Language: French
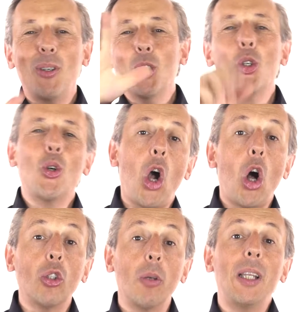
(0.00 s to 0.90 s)

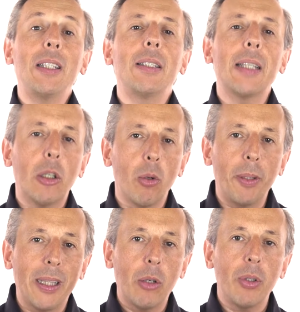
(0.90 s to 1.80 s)
Bonjour, en 2017,
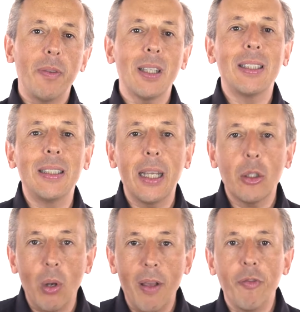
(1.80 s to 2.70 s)
l'hôpital
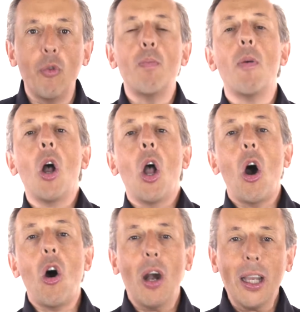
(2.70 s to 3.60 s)
universitaire de la VUB
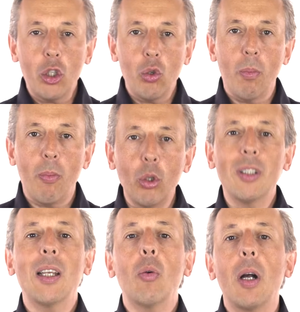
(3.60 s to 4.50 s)
en région
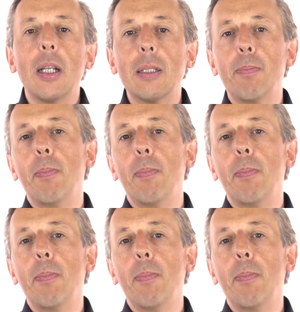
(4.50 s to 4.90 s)
bruxelloise